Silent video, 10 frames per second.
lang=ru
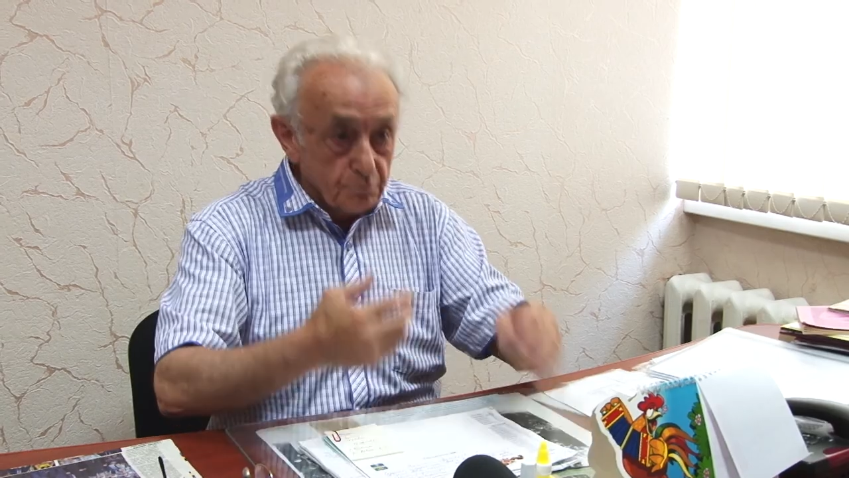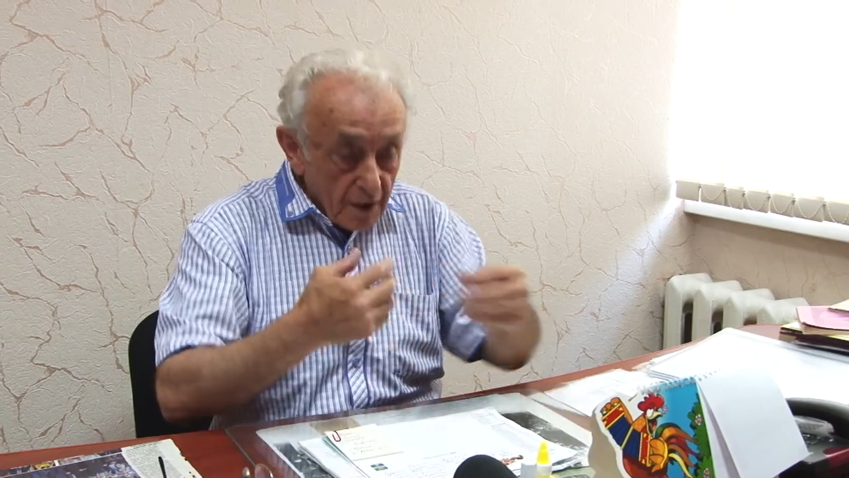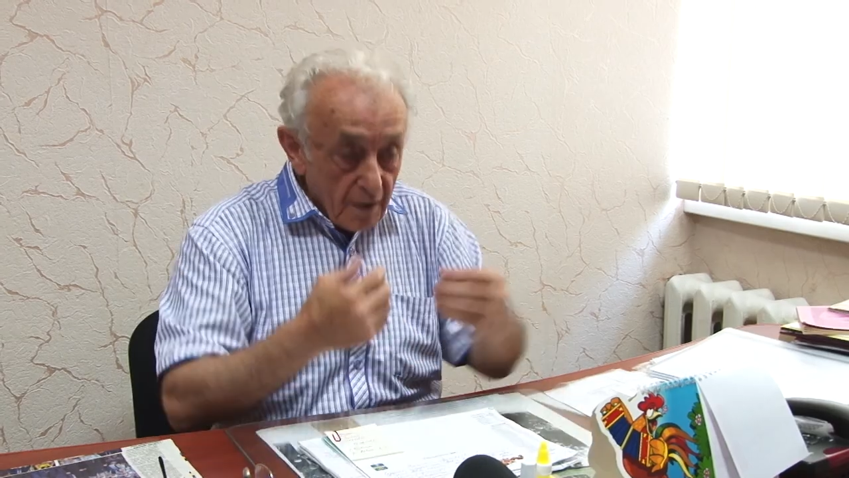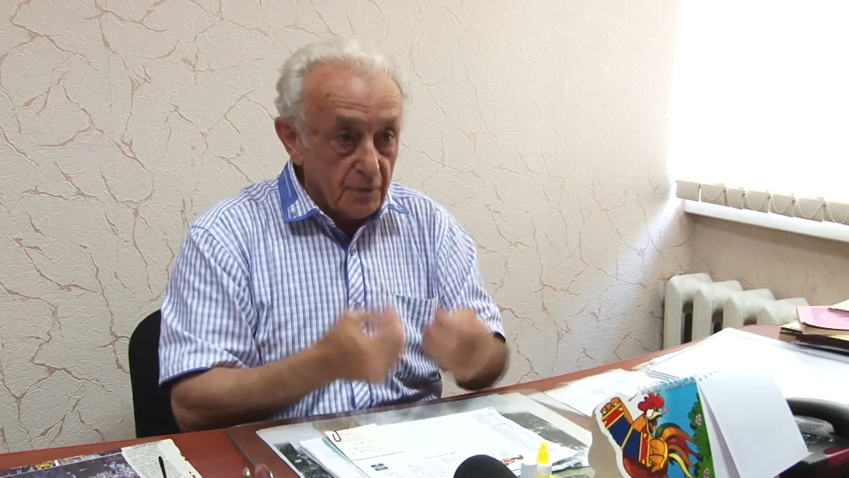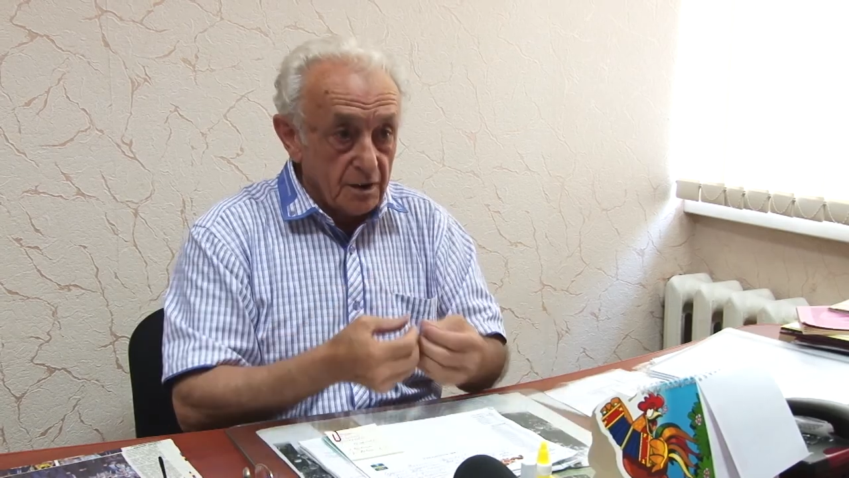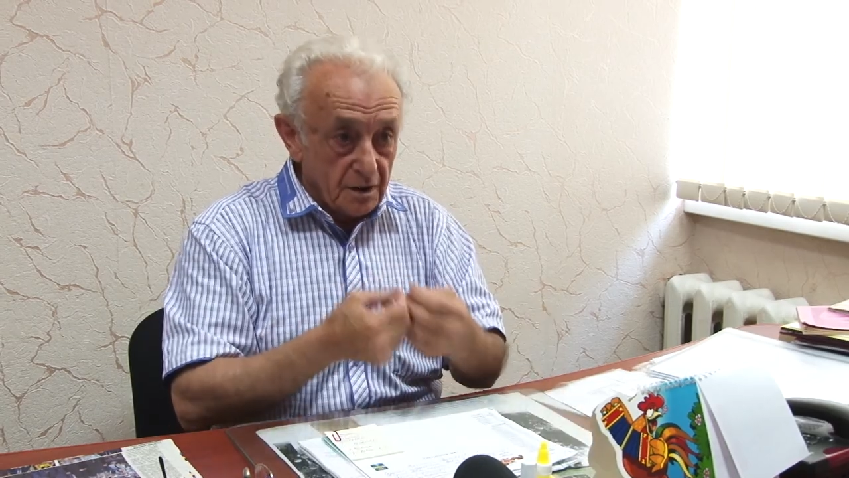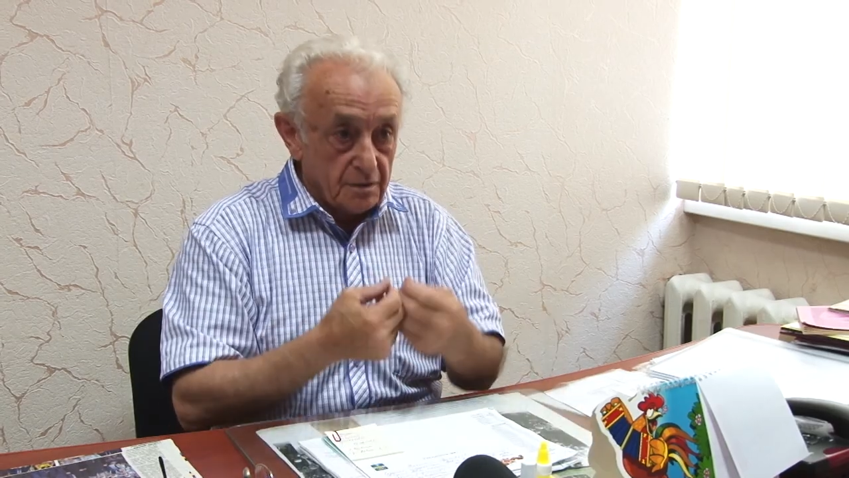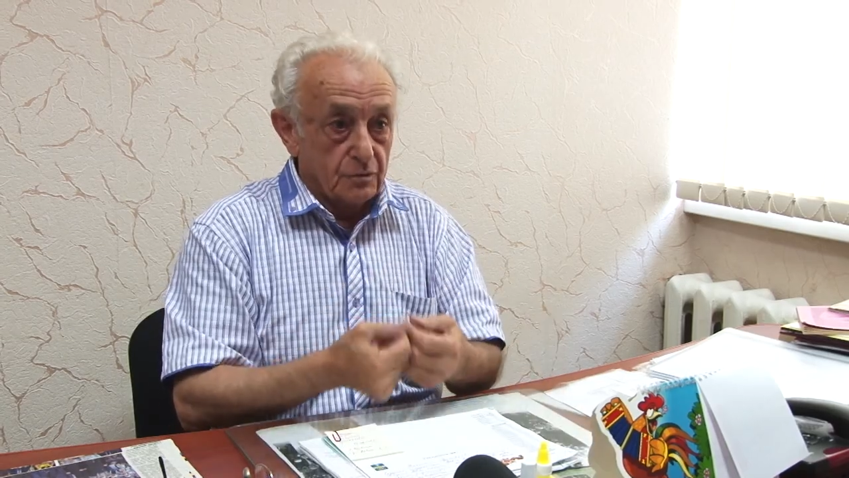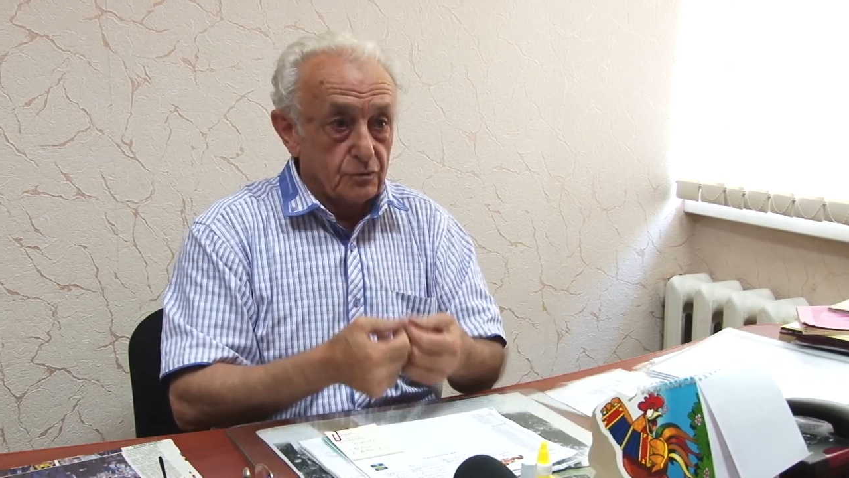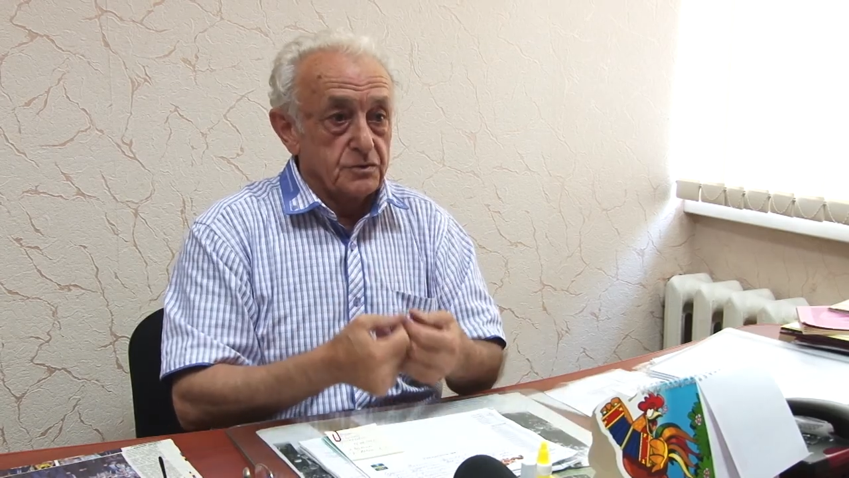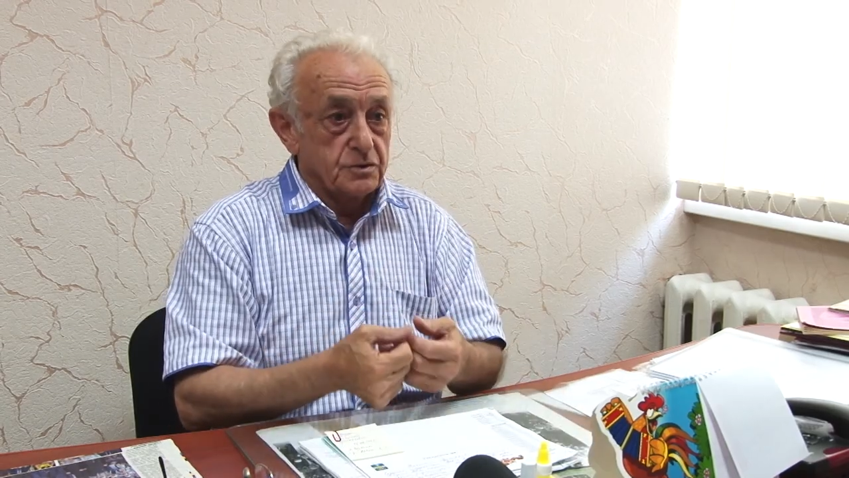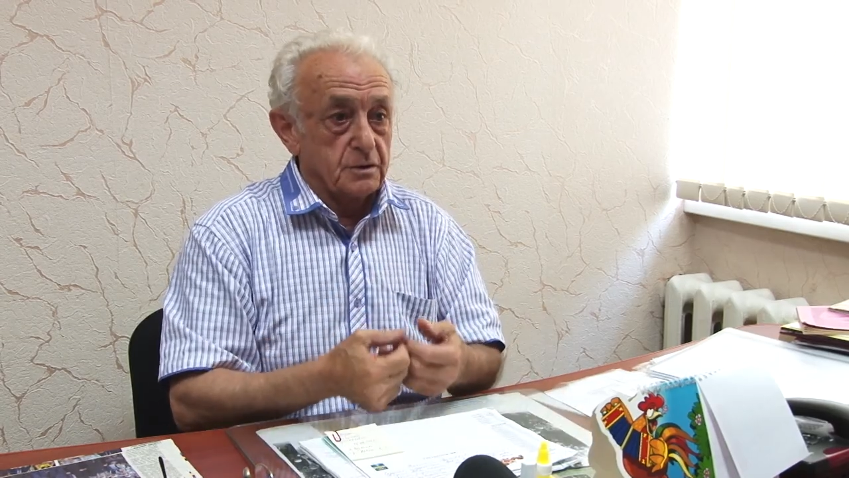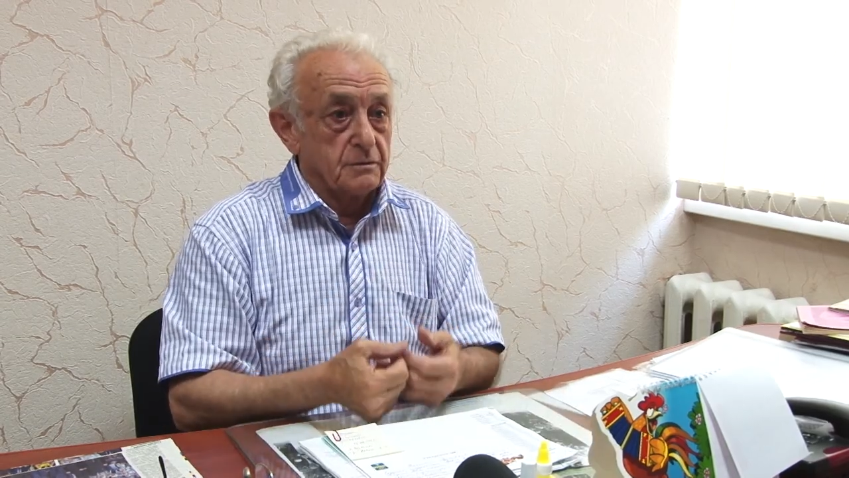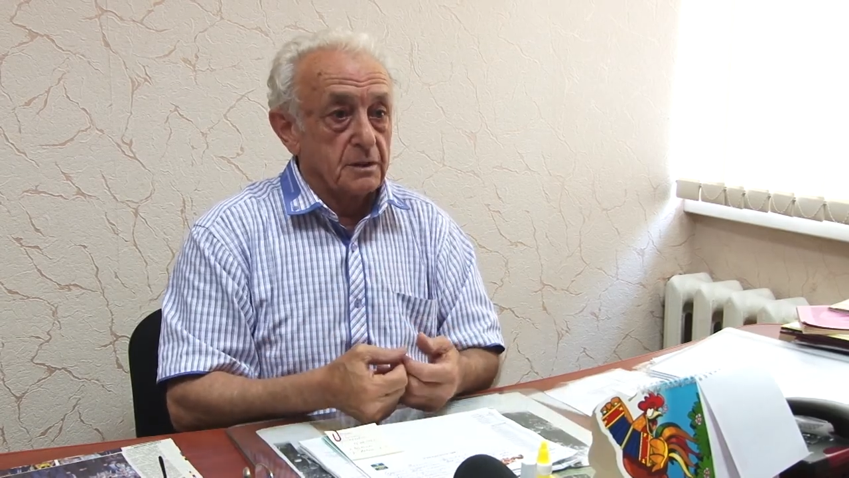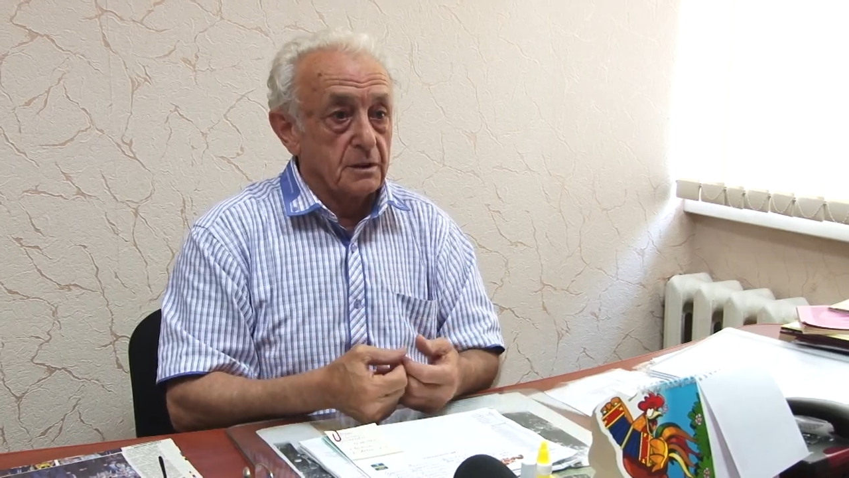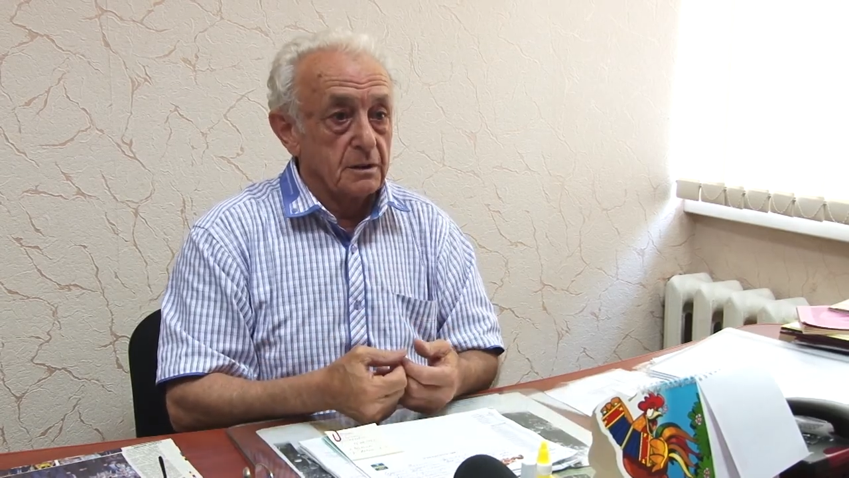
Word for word: прямо я такой человек.